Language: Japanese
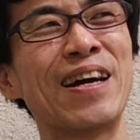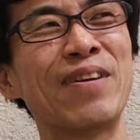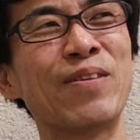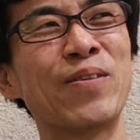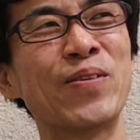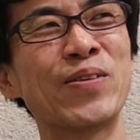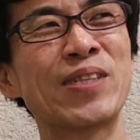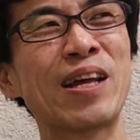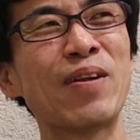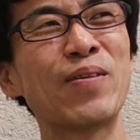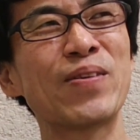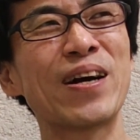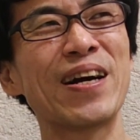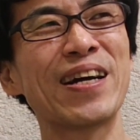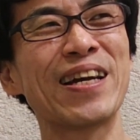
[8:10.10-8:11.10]
あの
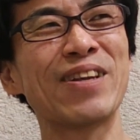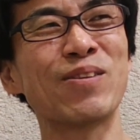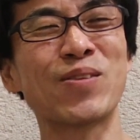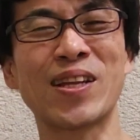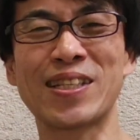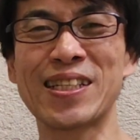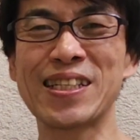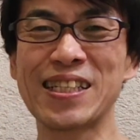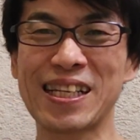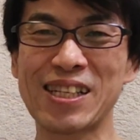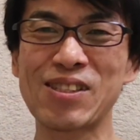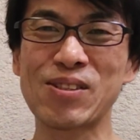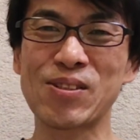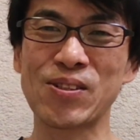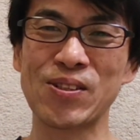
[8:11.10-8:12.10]
サロン関係だと全然き
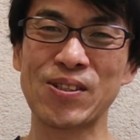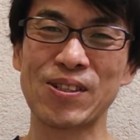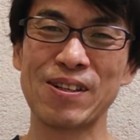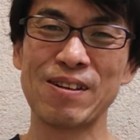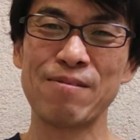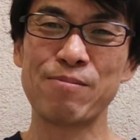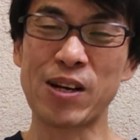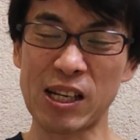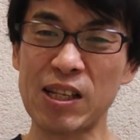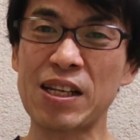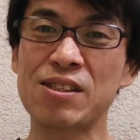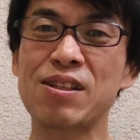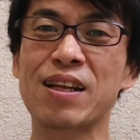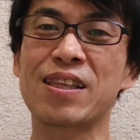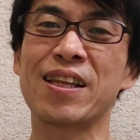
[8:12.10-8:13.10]
つく昔
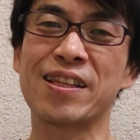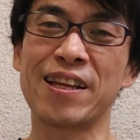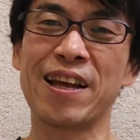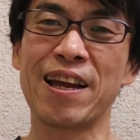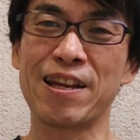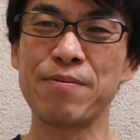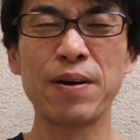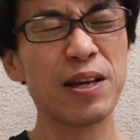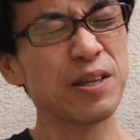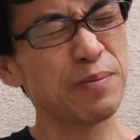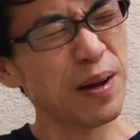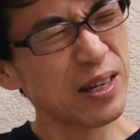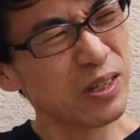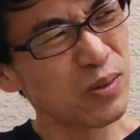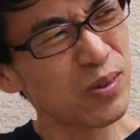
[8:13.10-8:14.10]
はきつかったんで今
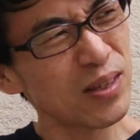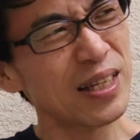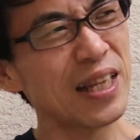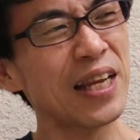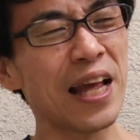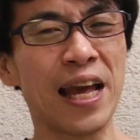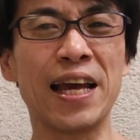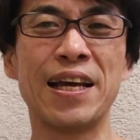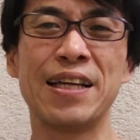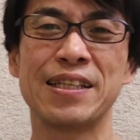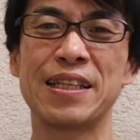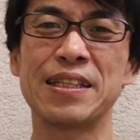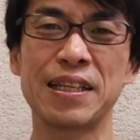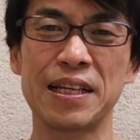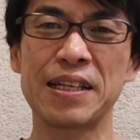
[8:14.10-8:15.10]
今はそんなでね
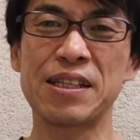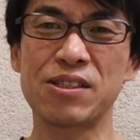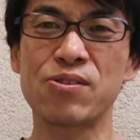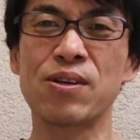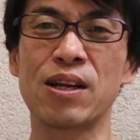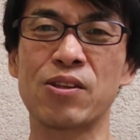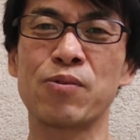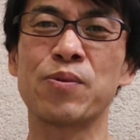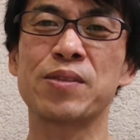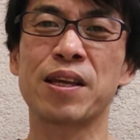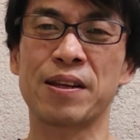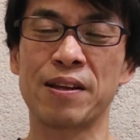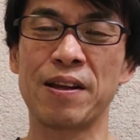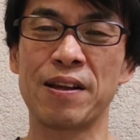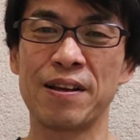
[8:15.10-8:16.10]
全然きつくないと思うんで
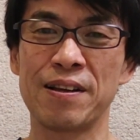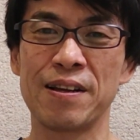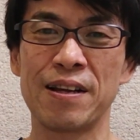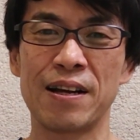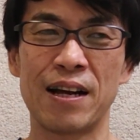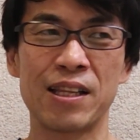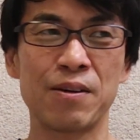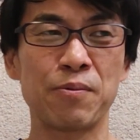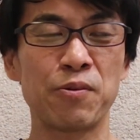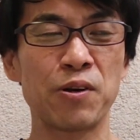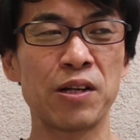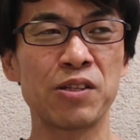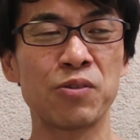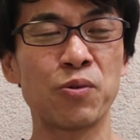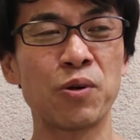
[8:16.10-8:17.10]
すけどね頭
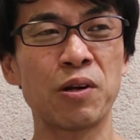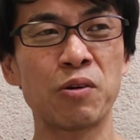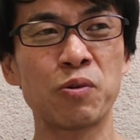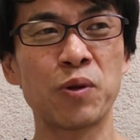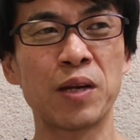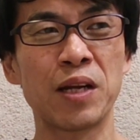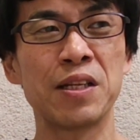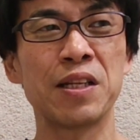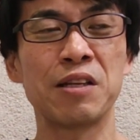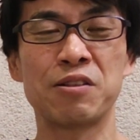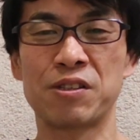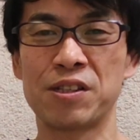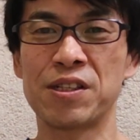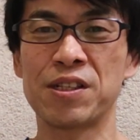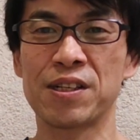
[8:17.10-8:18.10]
ごなしに怒ることはないで
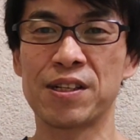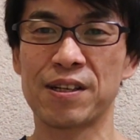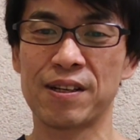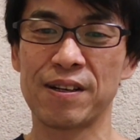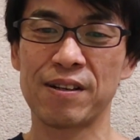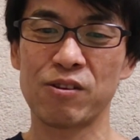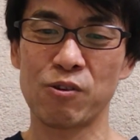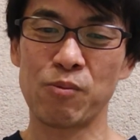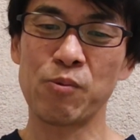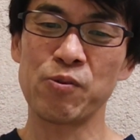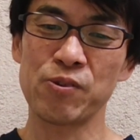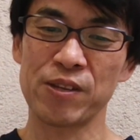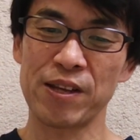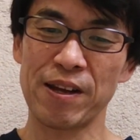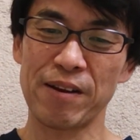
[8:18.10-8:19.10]
すしと
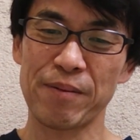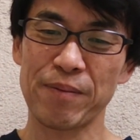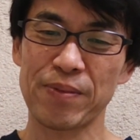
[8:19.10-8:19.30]
思うんで、